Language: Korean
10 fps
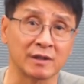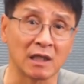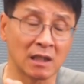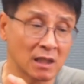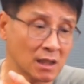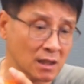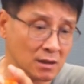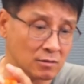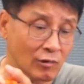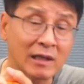
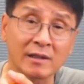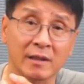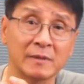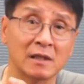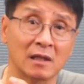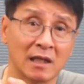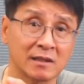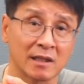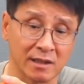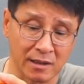제가 그 락클라이밍을
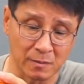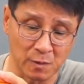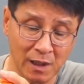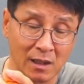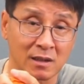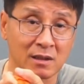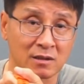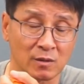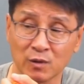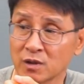하지 않기 때문에 제가
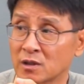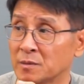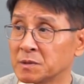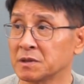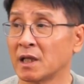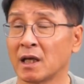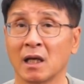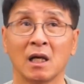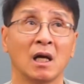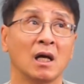써본 적은 없는데